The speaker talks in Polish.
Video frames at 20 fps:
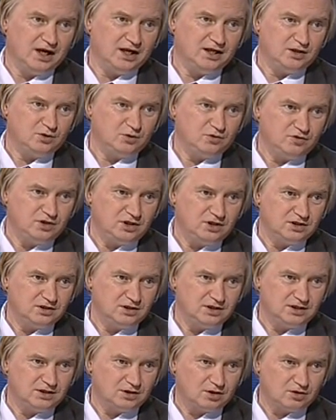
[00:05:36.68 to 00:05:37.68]
ale równie
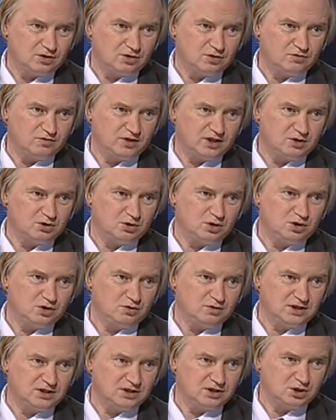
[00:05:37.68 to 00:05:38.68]
istotną
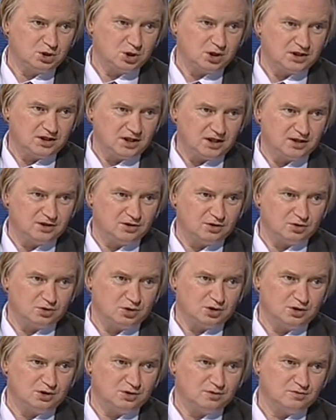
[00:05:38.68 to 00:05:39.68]
wartością jest
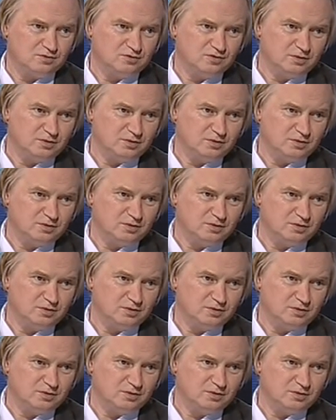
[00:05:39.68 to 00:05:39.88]
rzetelność.